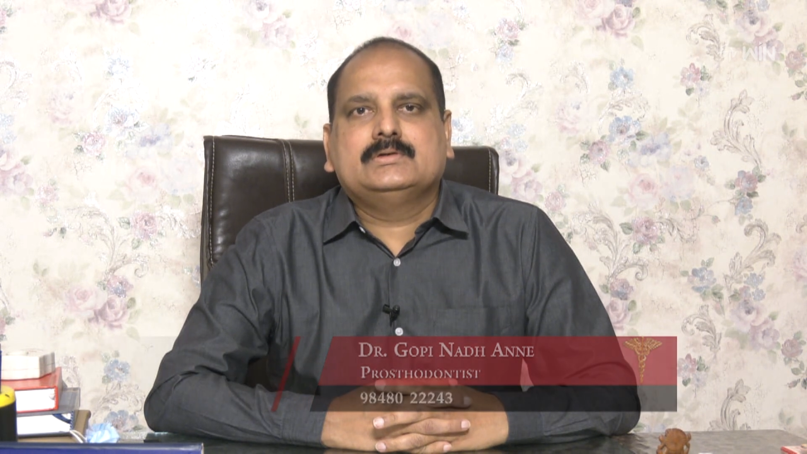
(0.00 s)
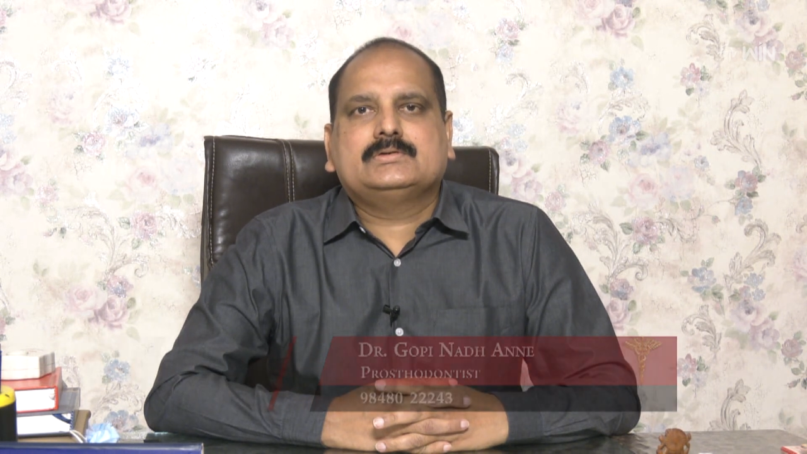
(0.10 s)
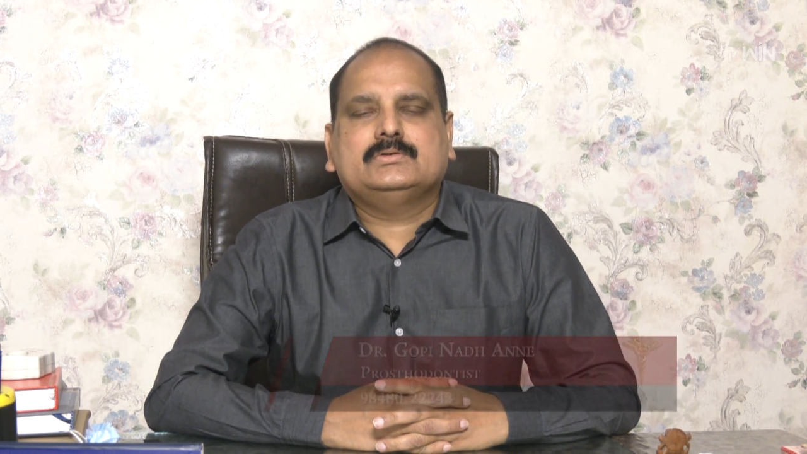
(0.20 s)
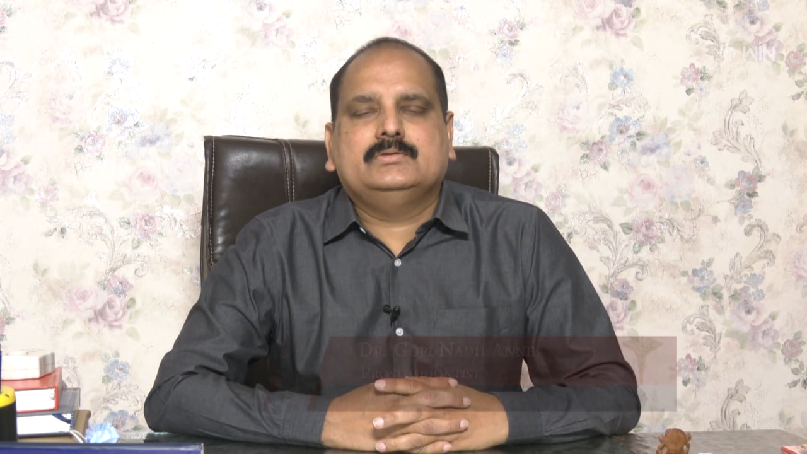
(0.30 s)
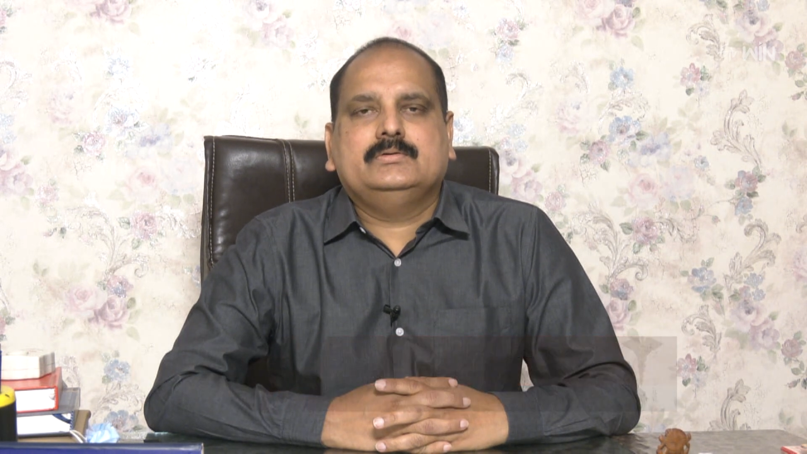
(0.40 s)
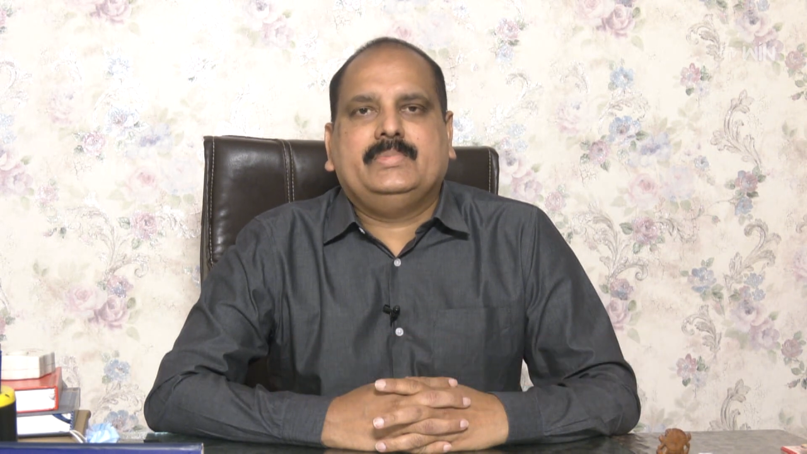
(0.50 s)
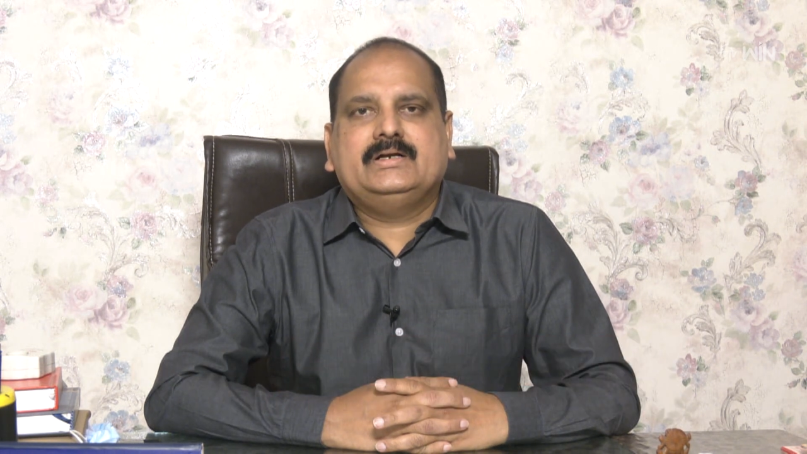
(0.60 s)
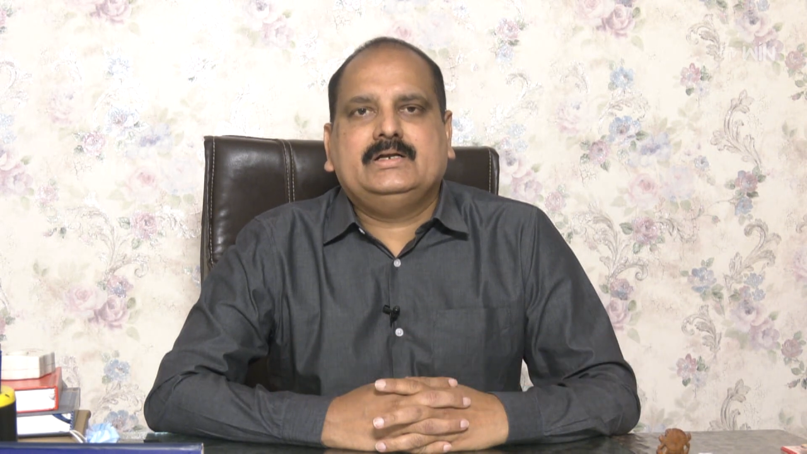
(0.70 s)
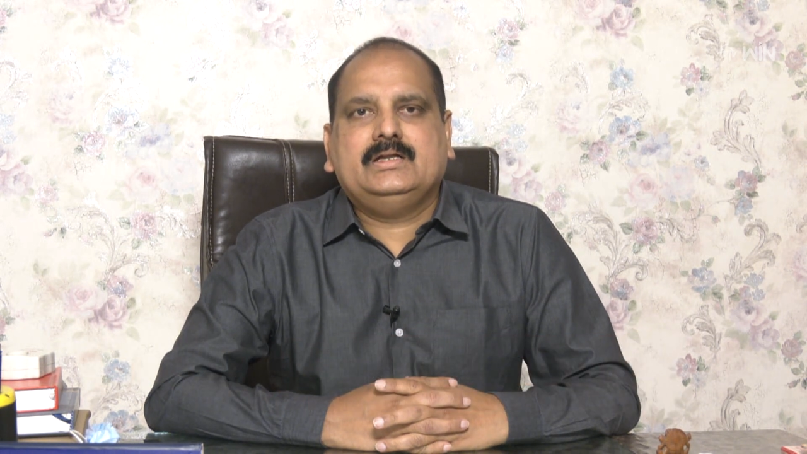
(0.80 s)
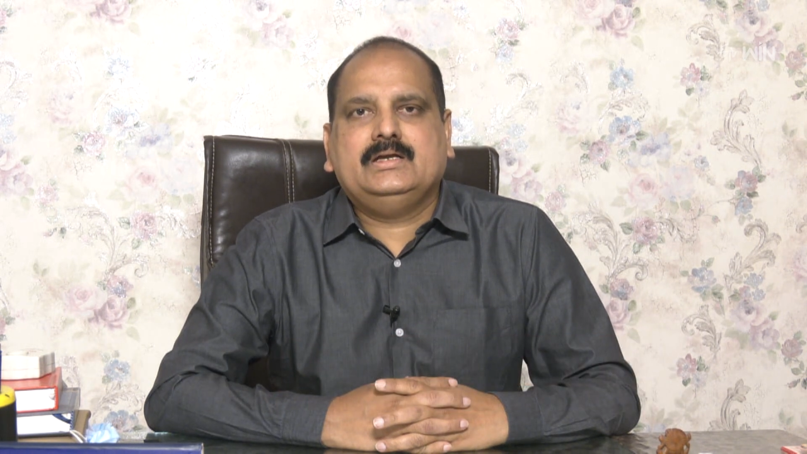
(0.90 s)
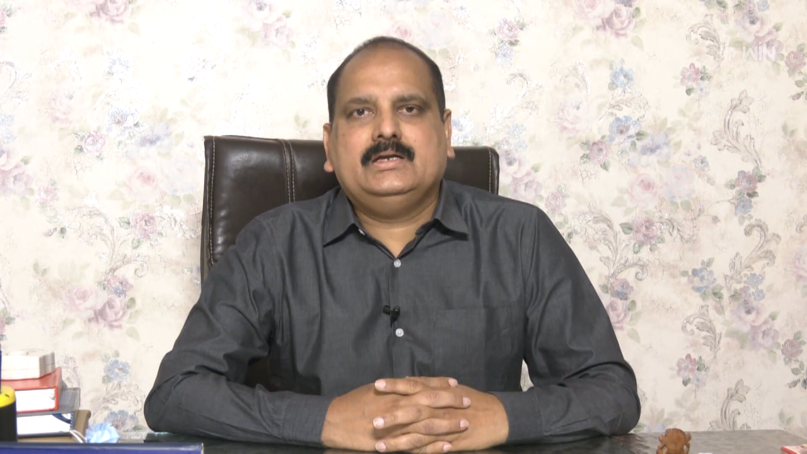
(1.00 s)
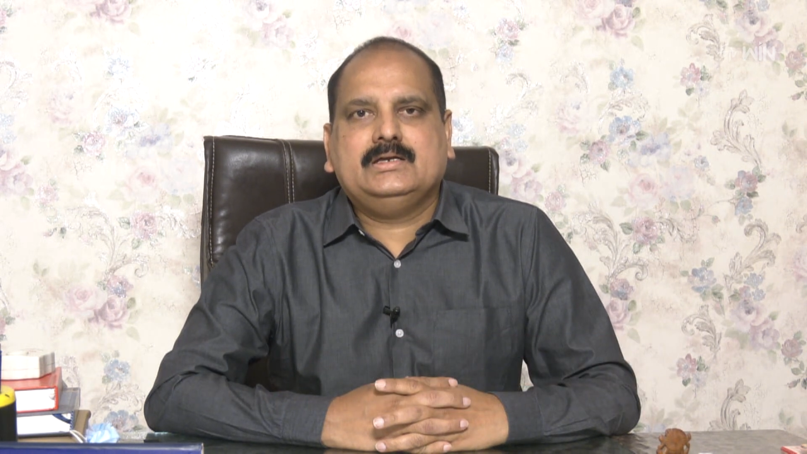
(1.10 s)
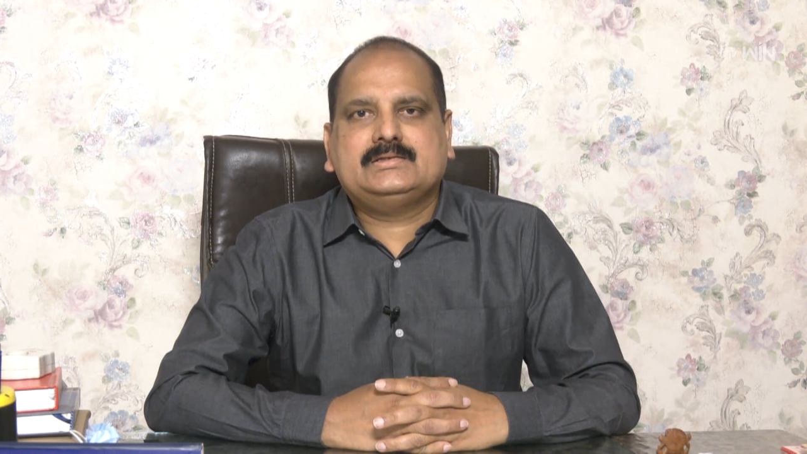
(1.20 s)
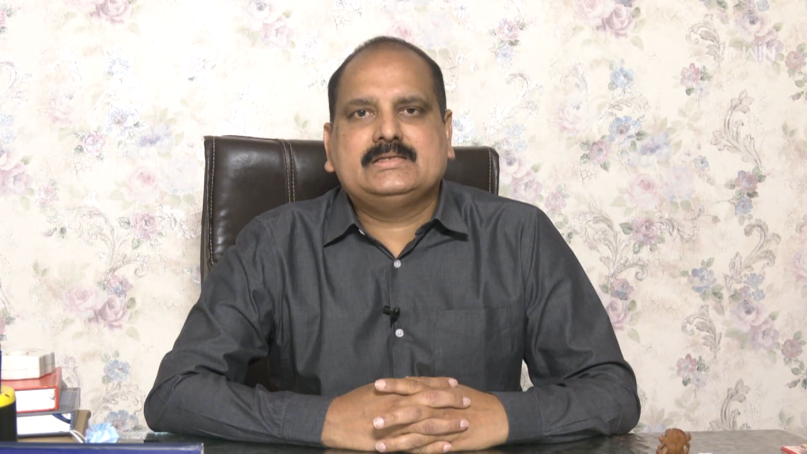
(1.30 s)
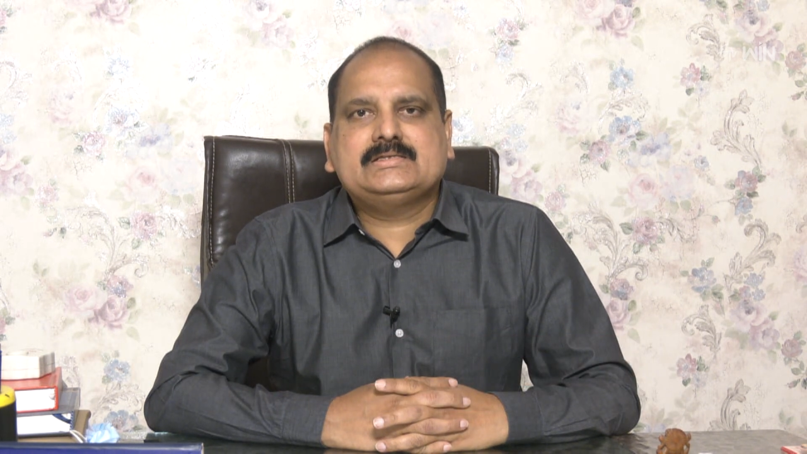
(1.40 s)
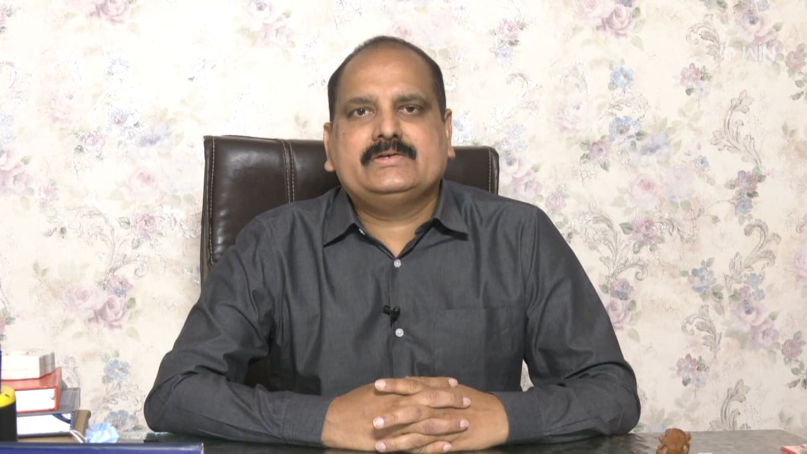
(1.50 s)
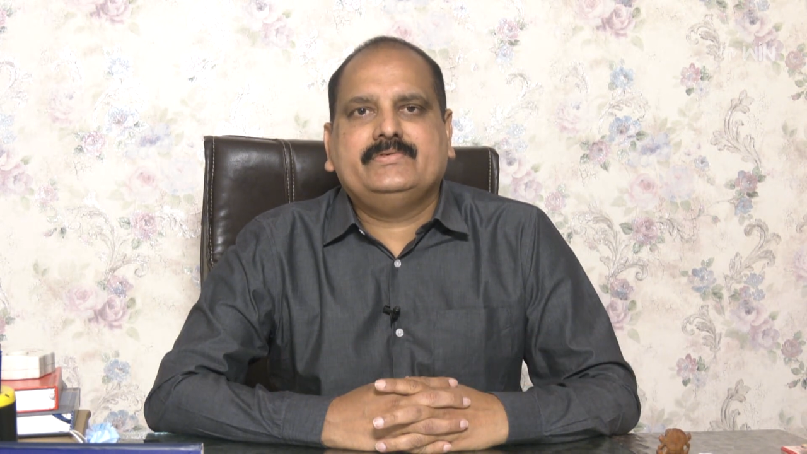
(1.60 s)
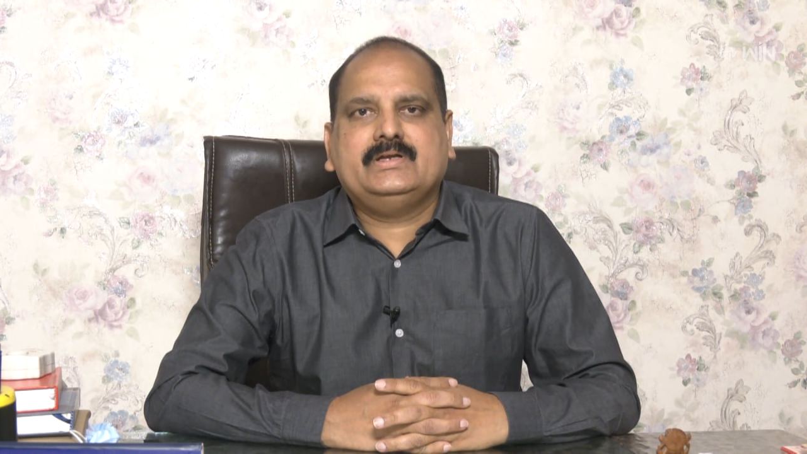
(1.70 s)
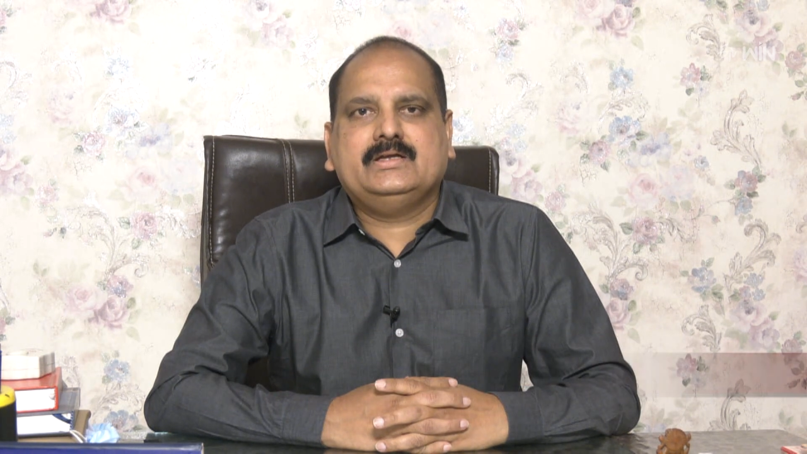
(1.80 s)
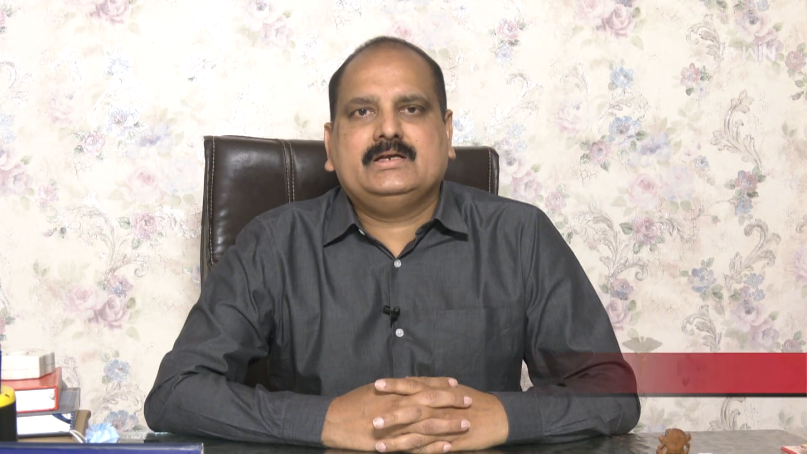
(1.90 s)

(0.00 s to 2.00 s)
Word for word: సో పంటి సెన్సిటివిటీ